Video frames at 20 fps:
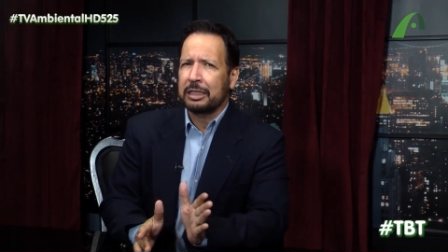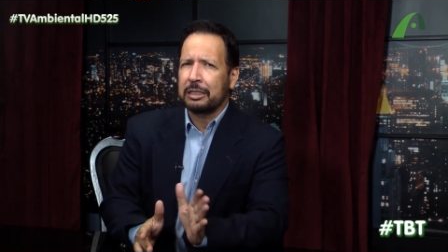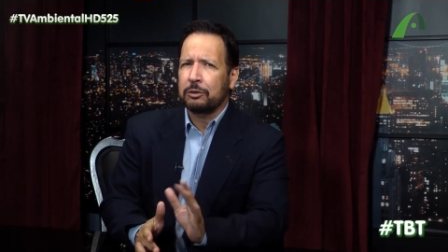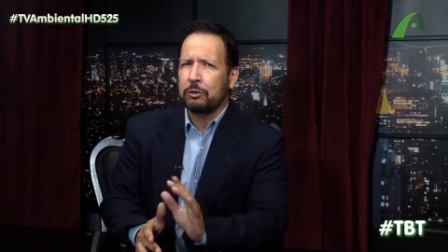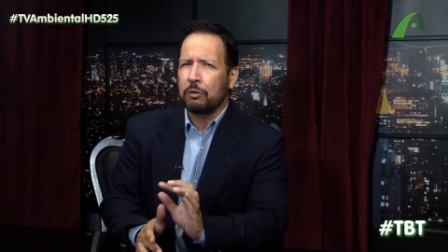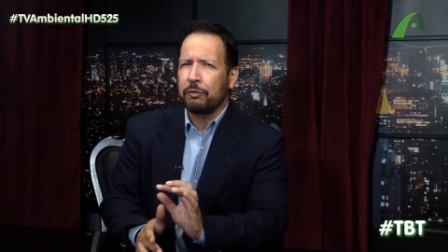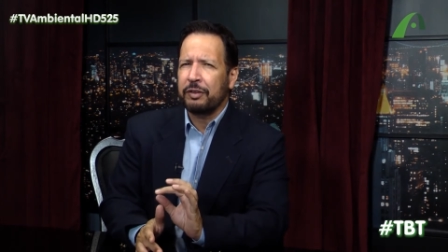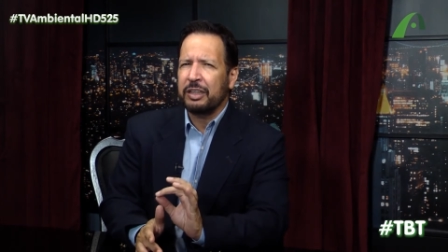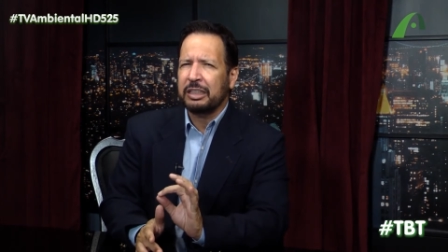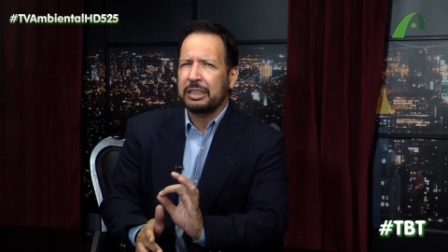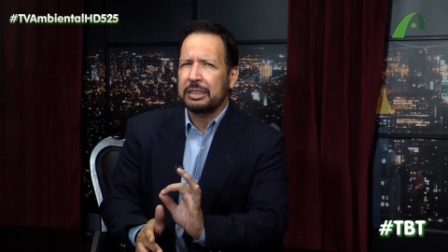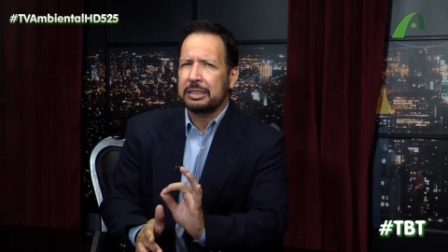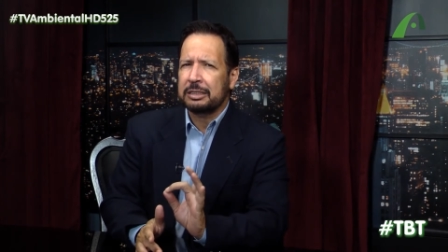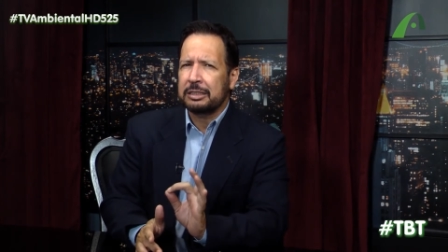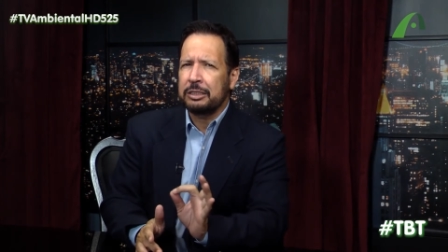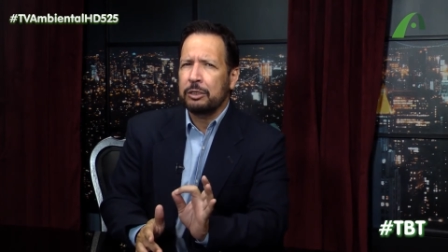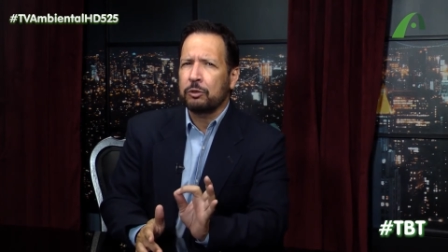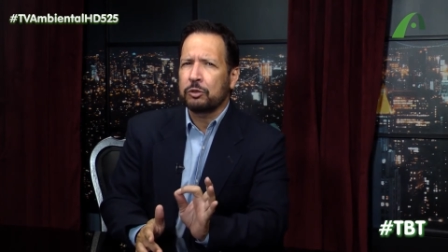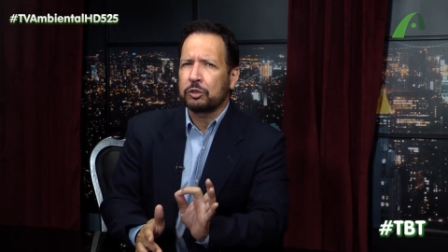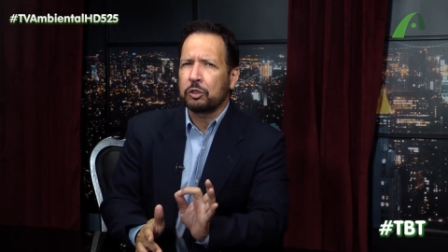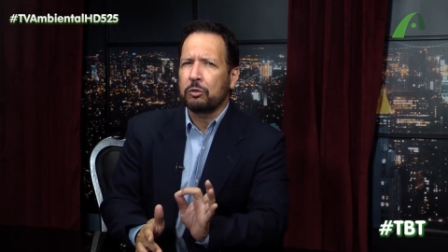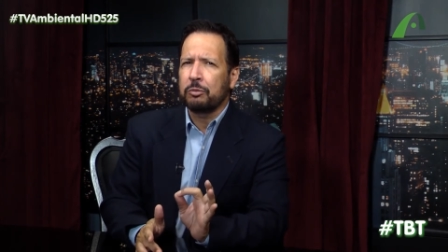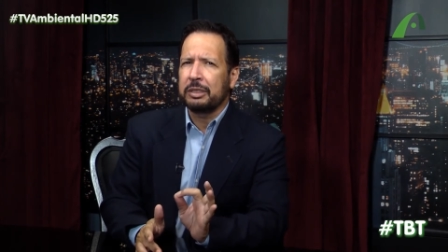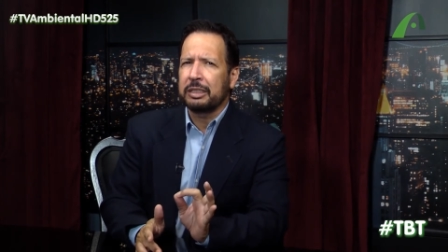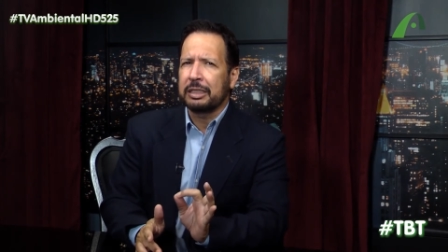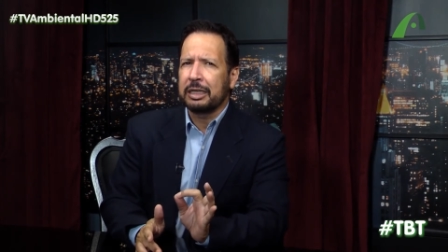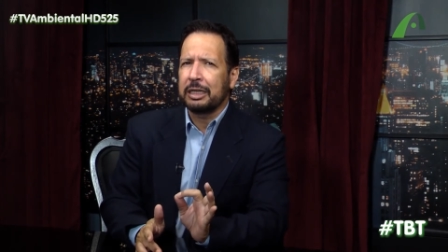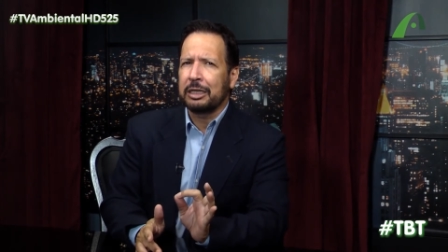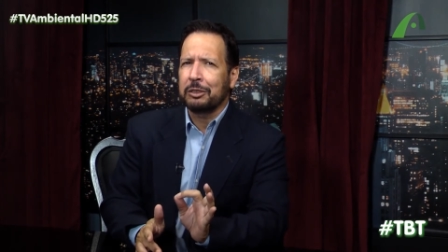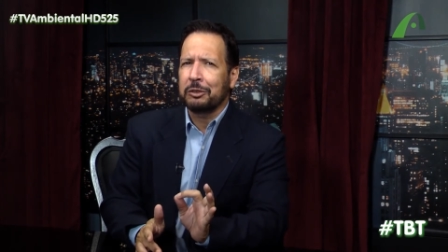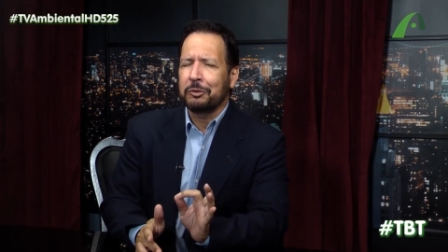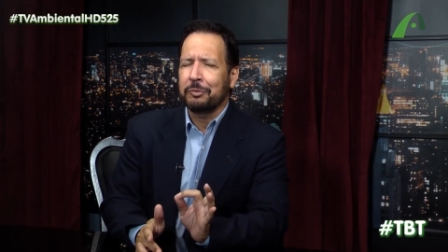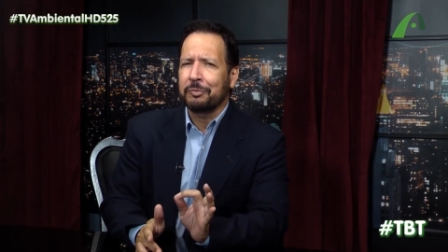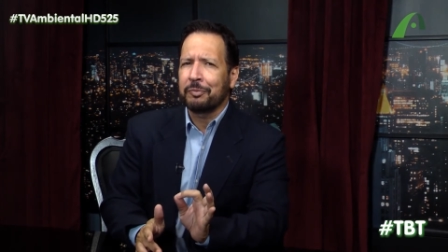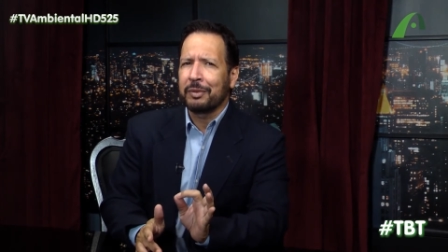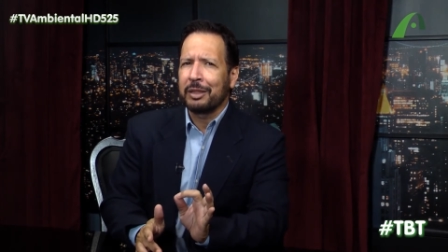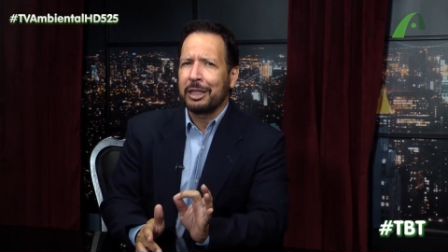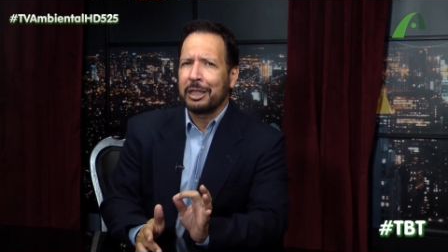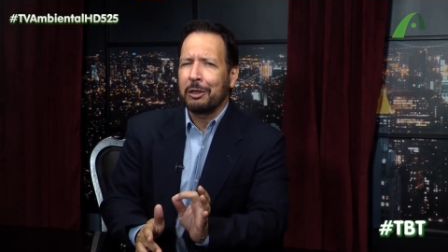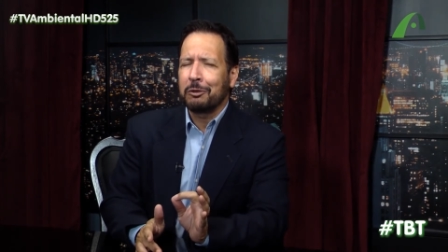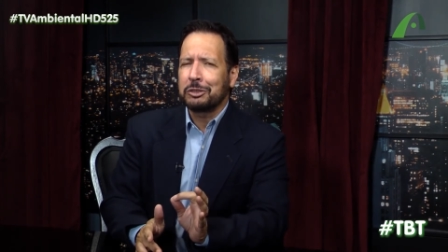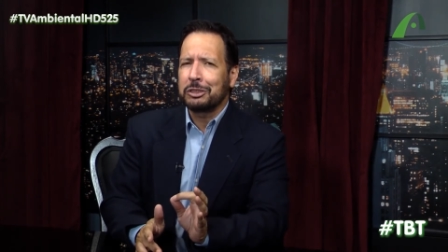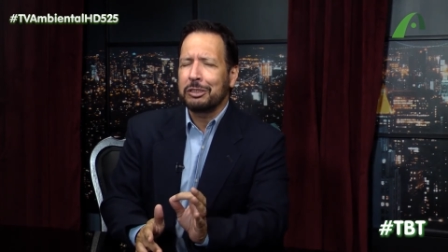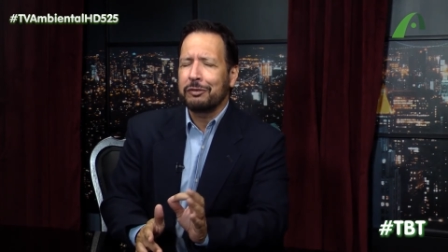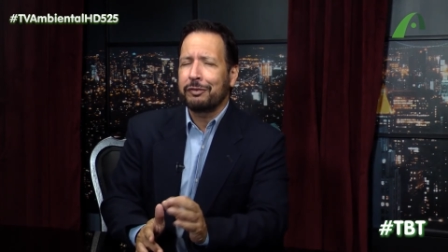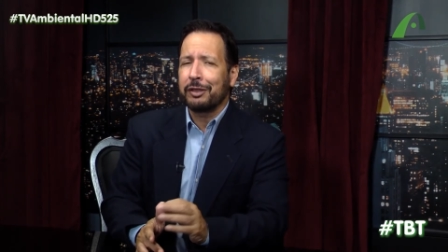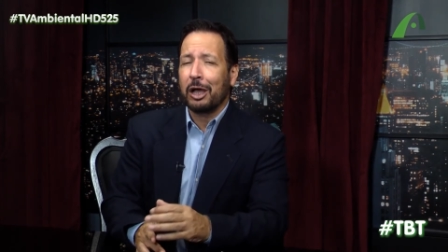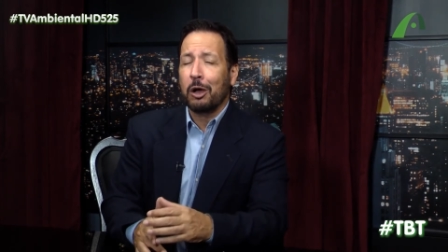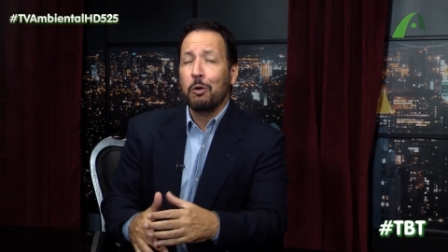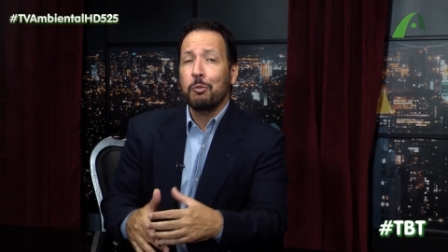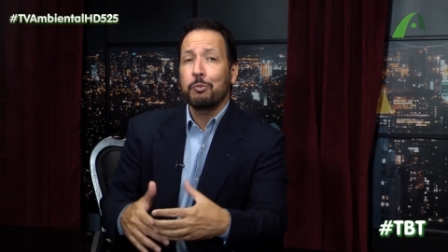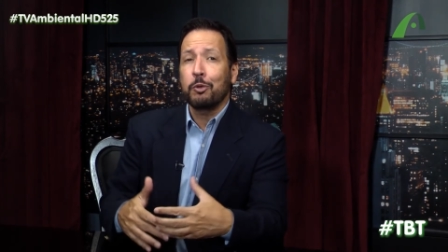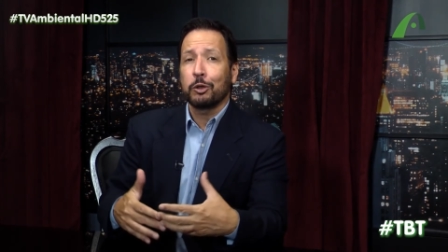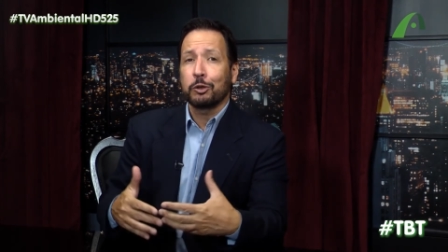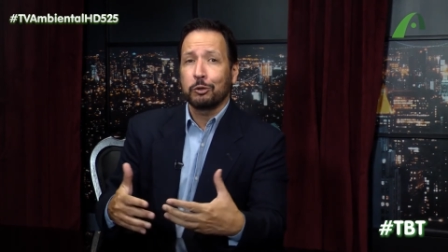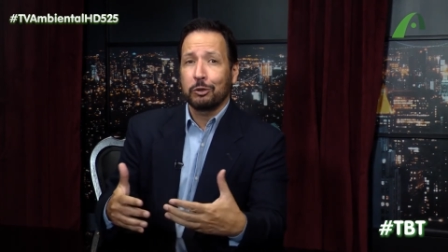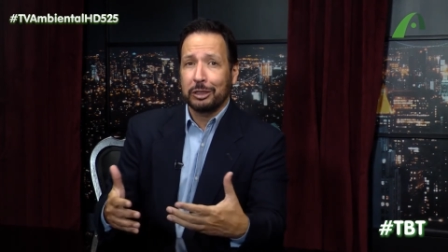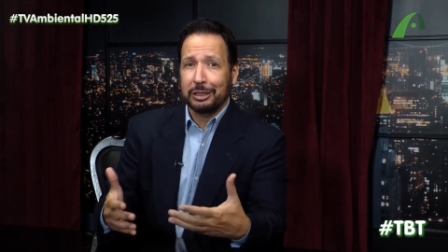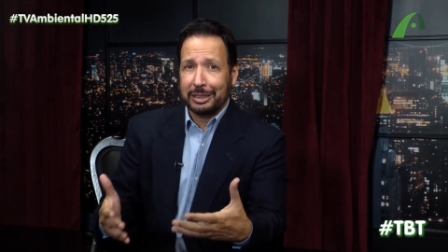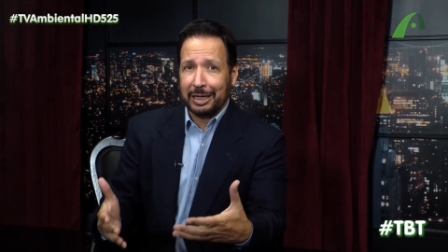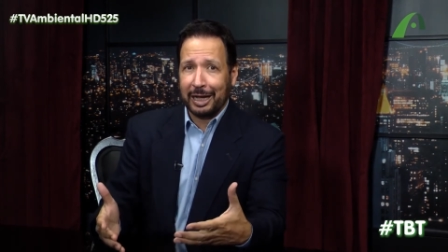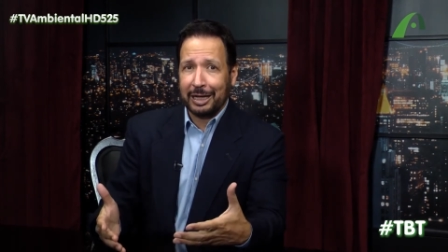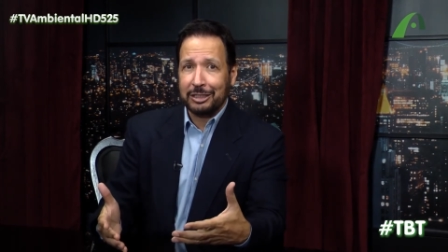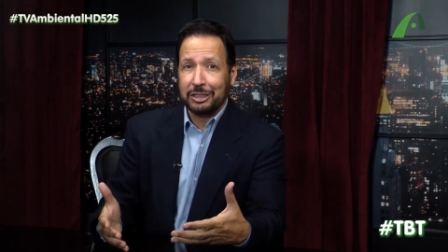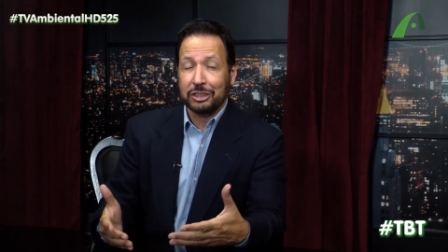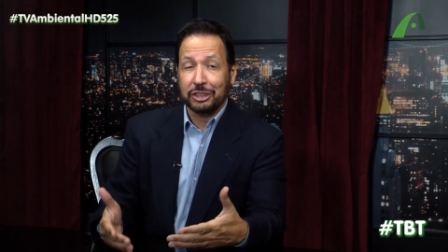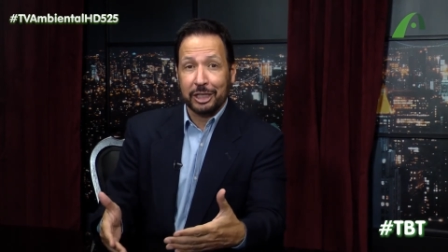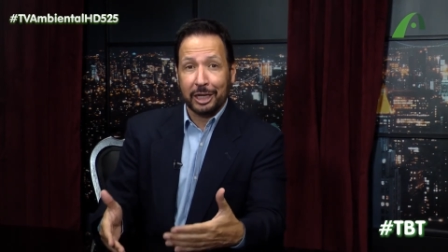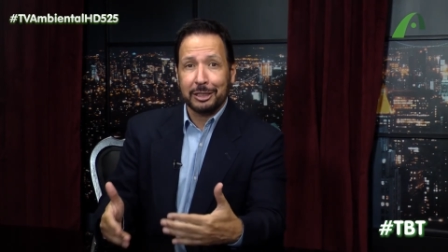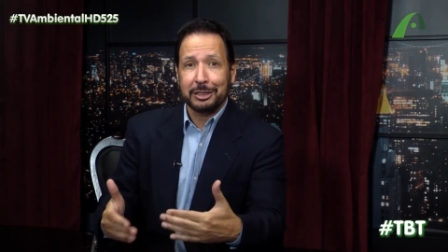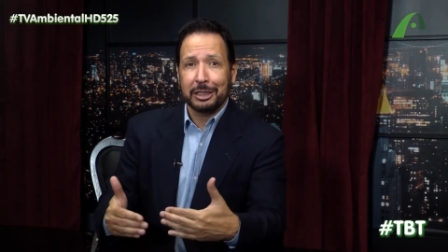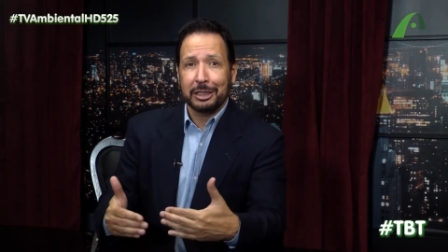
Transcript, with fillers: 95, se eu não me engano, eu tive a oportunidade, já na